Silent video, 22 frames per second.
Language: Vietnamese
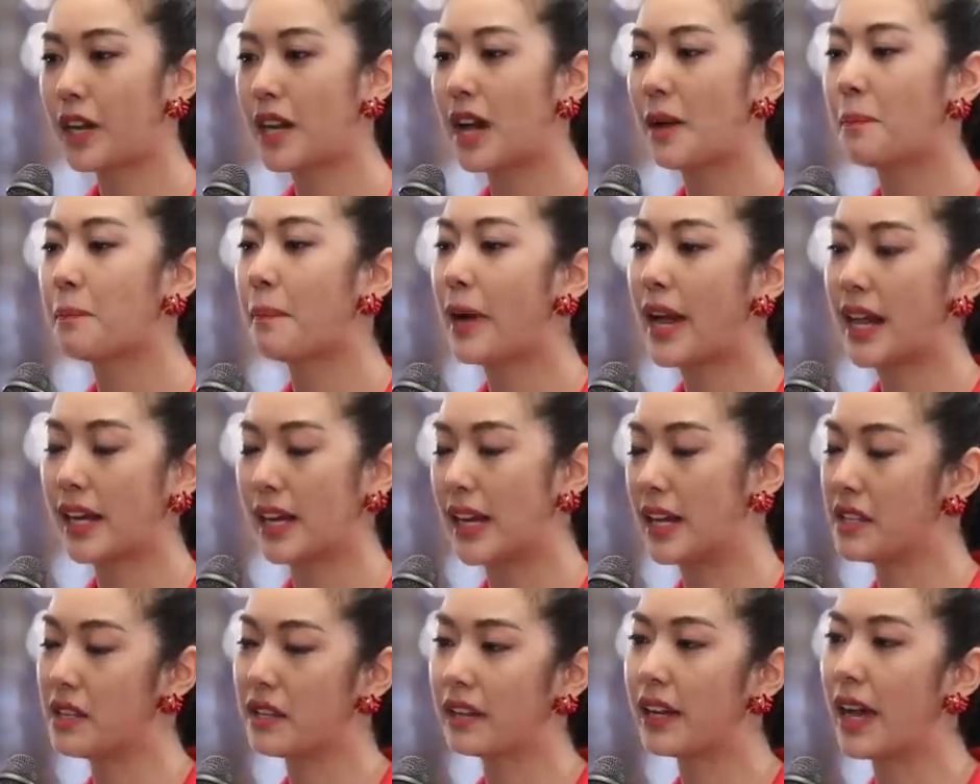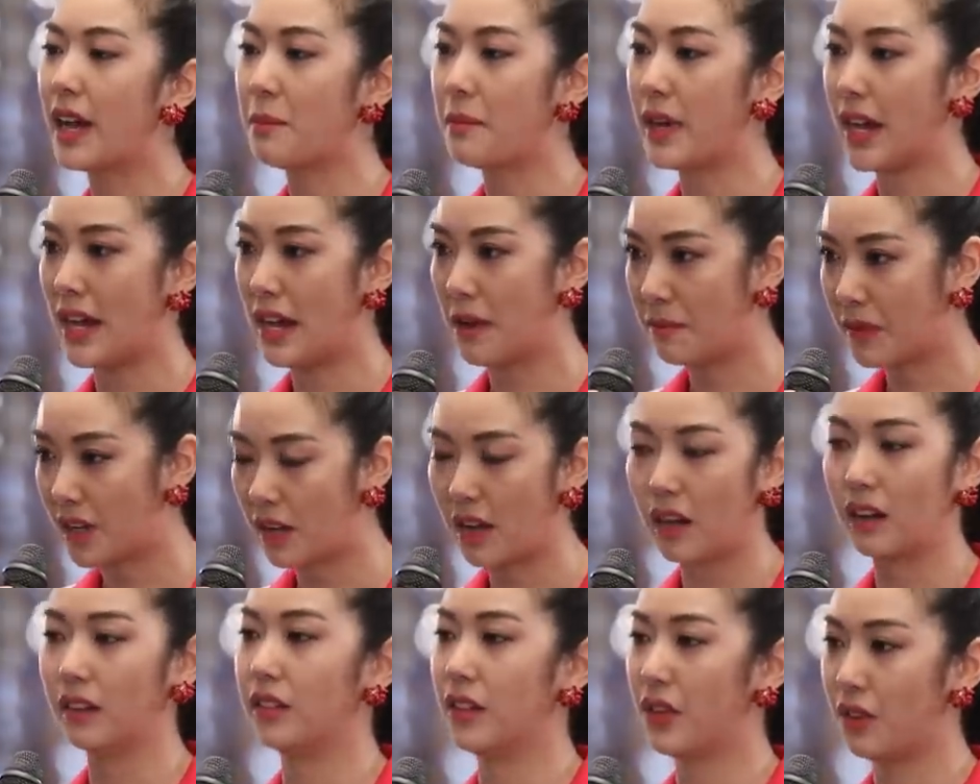đã mang lại những cái mà em
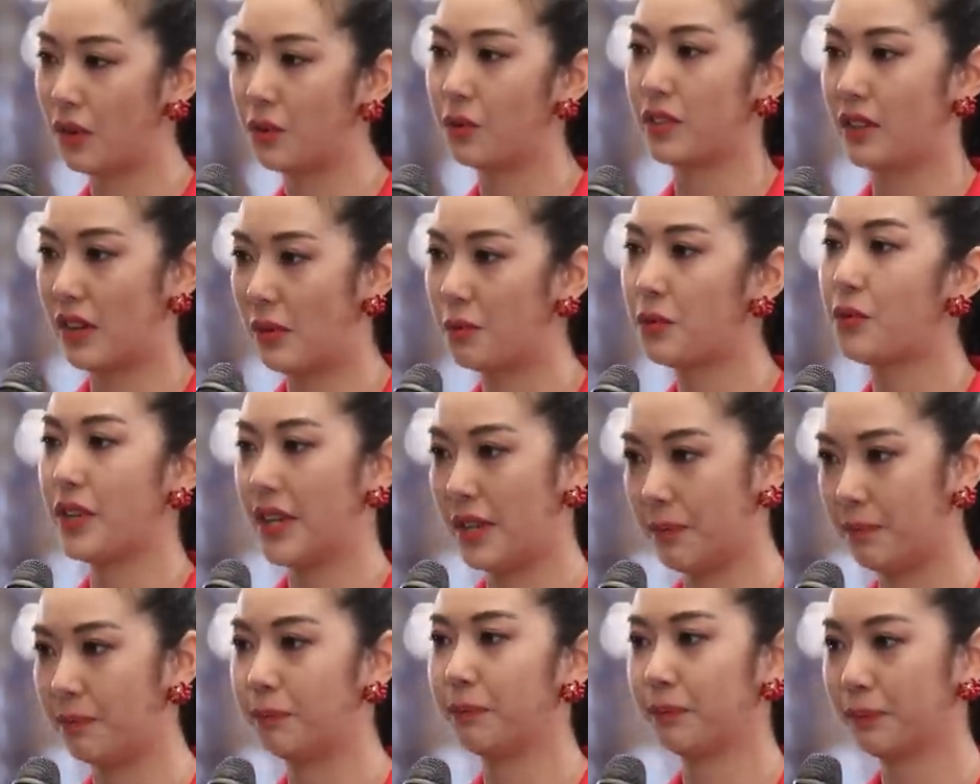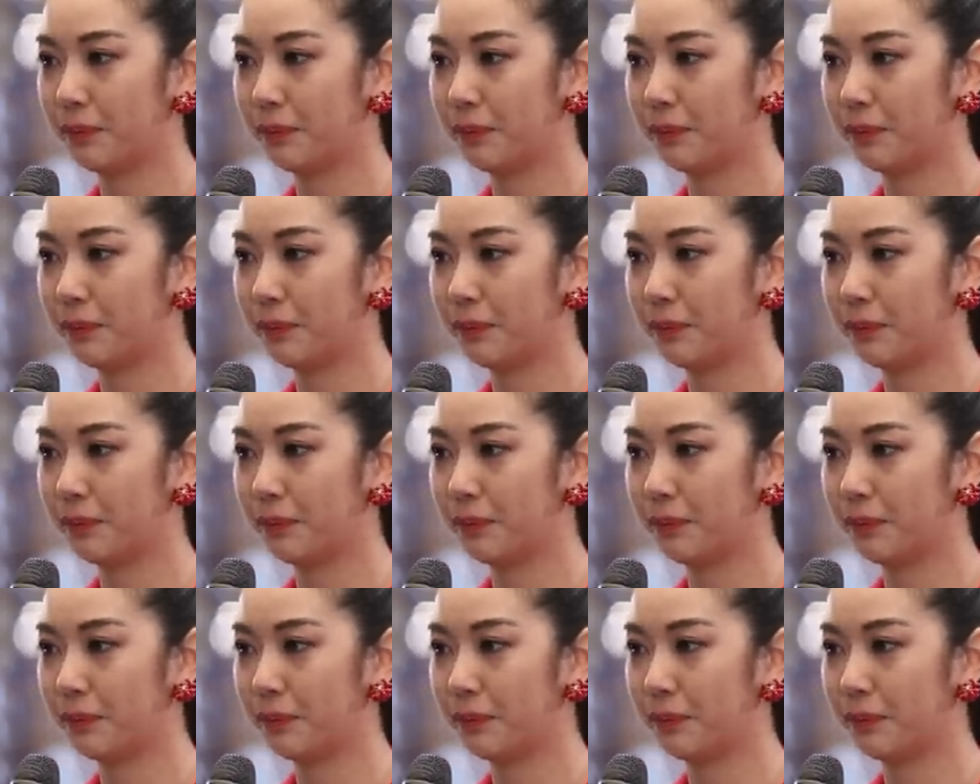cần cho cuộc sống của em.